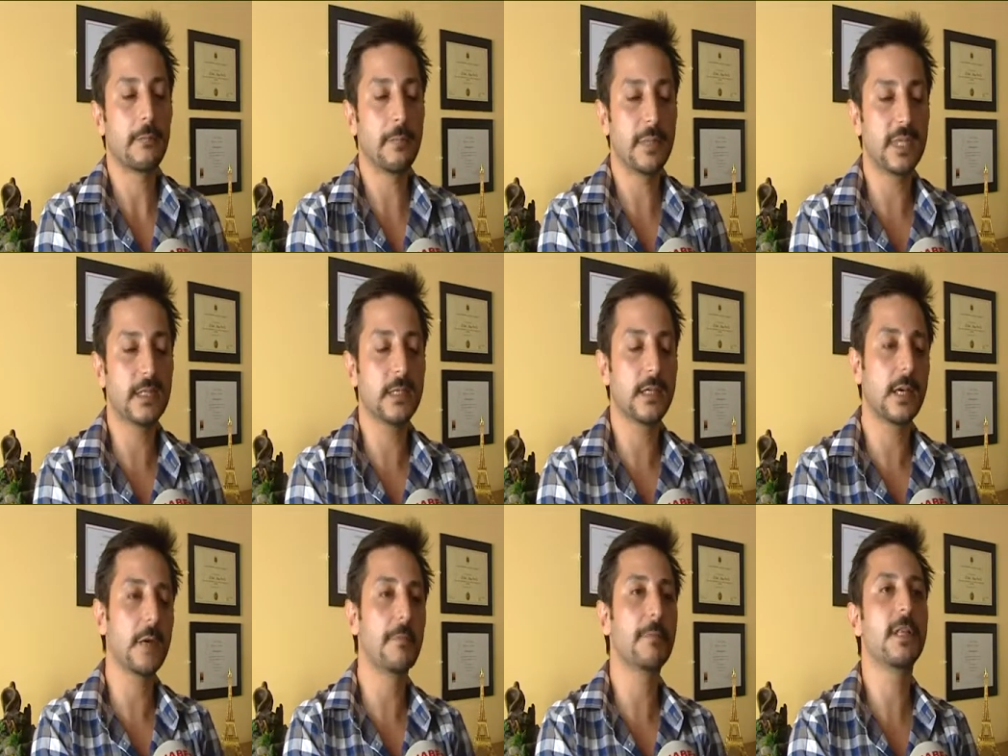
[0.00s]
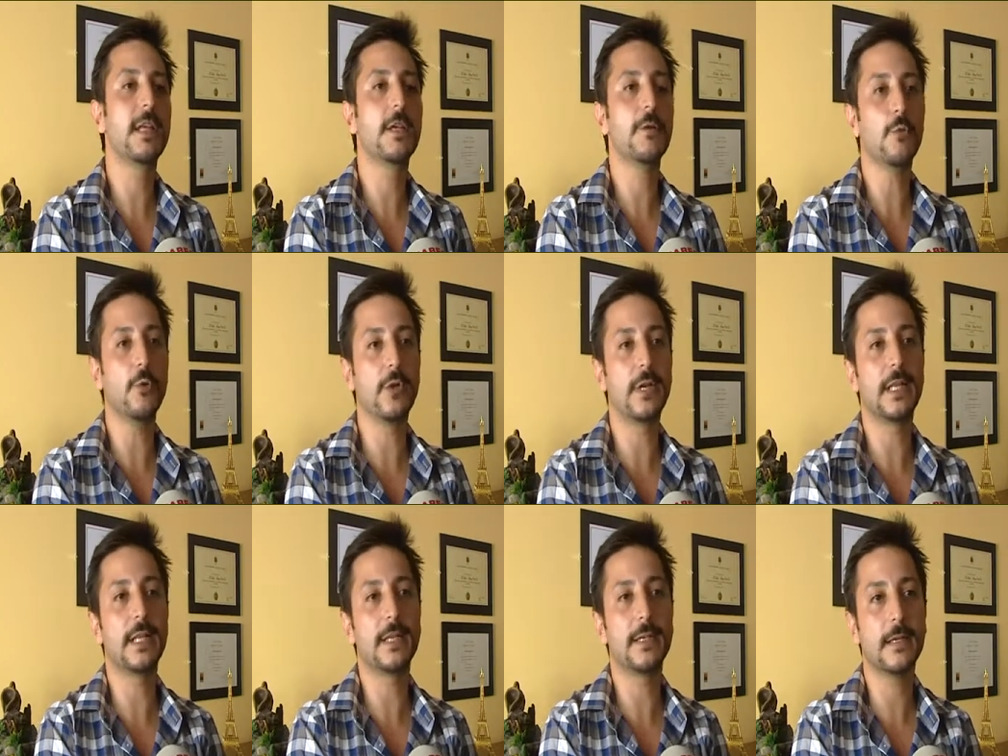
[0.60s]
bizi kabile
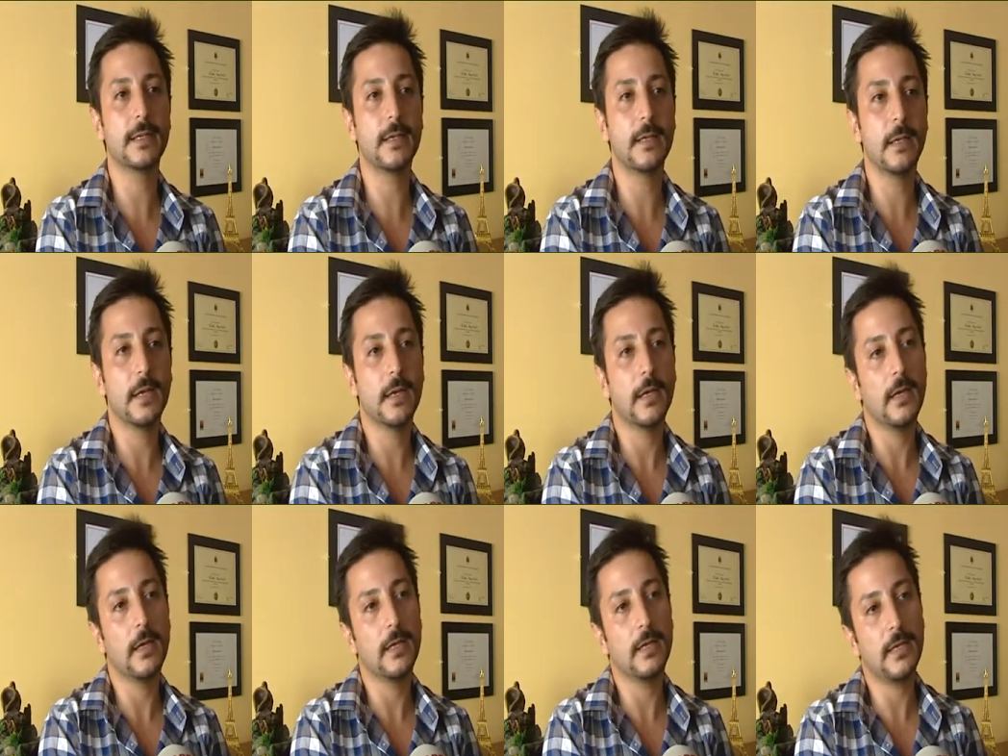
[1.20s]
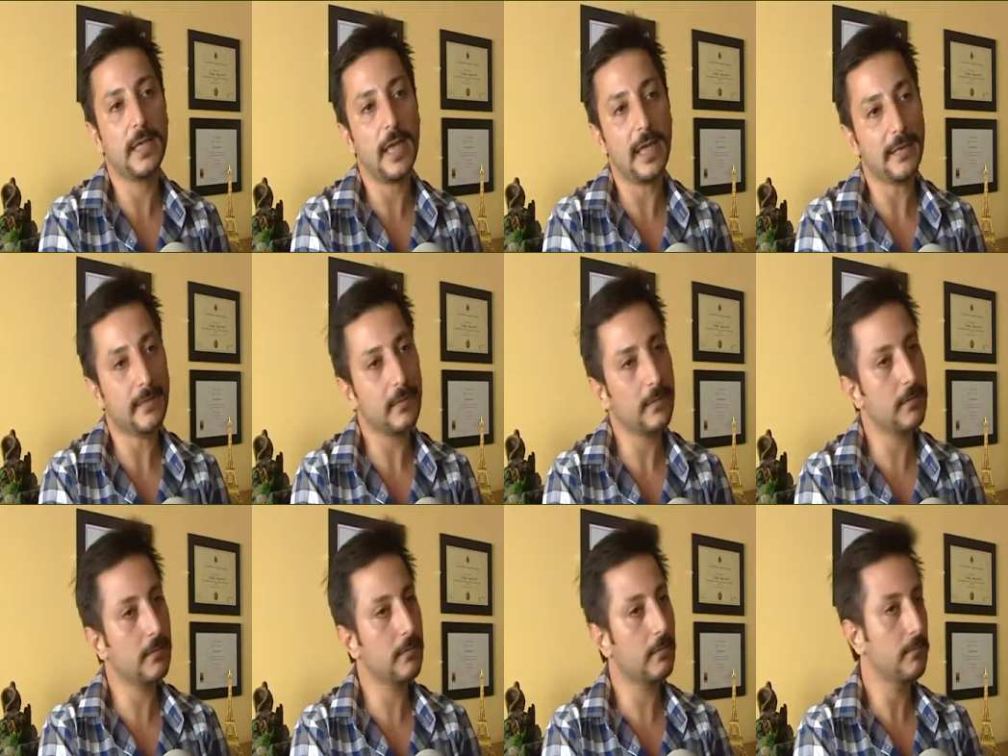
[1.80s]
üyeleri
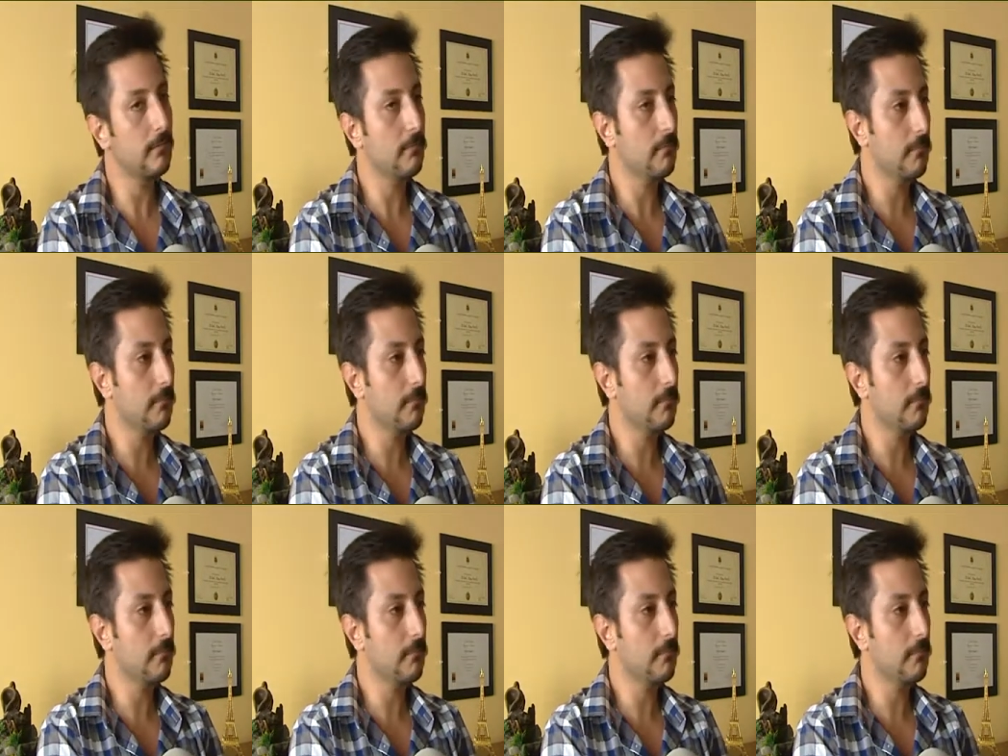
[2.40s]
kendi